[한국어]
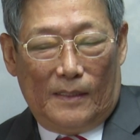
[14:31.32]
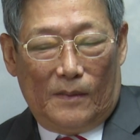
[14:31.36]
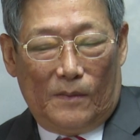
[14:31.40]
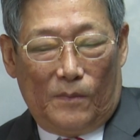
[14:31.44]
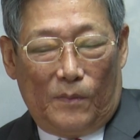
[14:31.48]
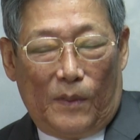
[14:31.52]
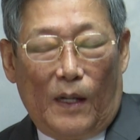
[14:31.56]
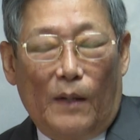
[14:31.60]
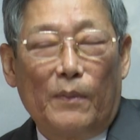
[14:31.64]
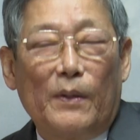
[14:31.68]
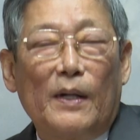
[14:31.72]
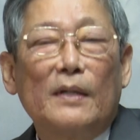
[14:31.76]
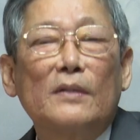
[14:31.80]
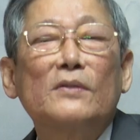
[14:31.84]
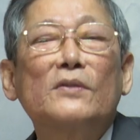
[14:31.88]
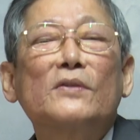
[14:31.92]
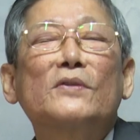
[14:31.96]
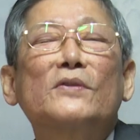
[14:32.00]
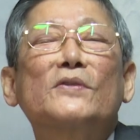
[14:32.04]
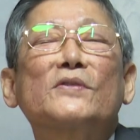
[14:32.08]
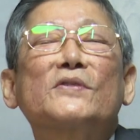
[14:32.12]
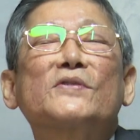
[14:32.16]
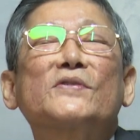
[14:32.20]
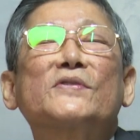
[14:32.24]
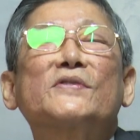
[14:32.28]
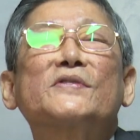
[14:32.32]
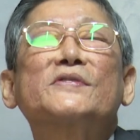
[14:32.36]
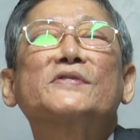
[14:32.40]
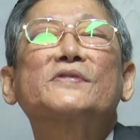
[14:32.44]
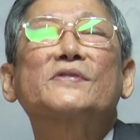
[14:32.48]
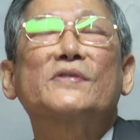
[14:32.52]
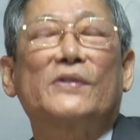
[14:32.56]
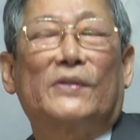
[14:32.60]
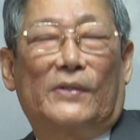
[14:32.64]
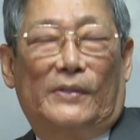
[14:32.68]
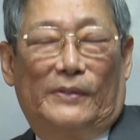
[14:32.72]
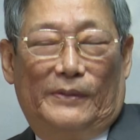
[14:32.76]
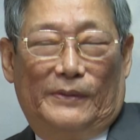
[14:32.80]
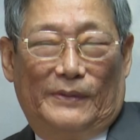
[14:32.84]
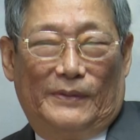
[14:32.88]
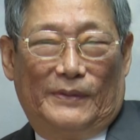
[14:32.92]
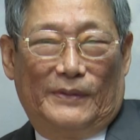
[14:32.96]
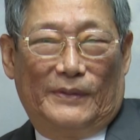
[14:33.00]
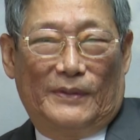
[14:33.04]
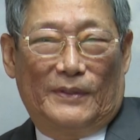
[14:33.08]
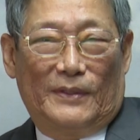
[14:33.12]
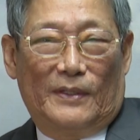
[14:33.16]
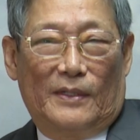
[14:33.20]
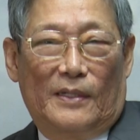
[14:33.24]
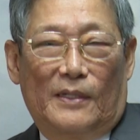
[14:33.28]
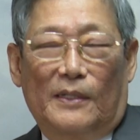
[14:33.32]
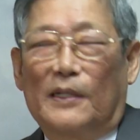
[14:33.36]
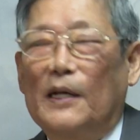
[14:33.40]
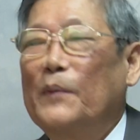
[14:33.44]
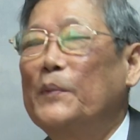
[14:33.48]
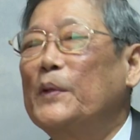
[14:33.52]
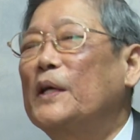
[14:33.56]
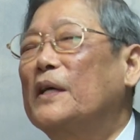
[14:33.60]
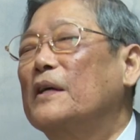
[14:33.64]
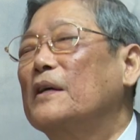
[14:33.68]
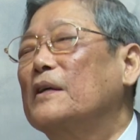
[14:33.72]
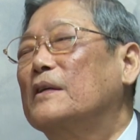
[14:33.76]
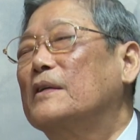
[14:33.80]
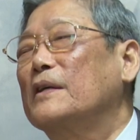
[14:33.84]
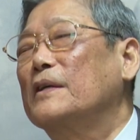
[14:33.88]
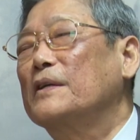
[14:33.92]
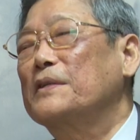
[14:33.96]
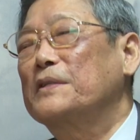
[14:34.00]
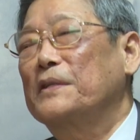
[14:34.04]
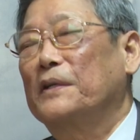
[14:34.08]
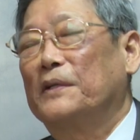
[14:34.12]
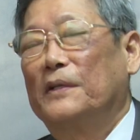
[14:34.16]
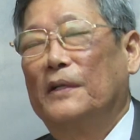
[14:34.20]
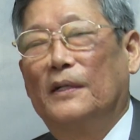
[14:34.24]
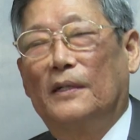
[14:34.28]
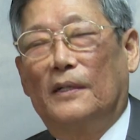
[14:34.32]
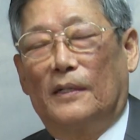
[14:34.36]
밥한술줘 있어. 그 다음에 길거리에서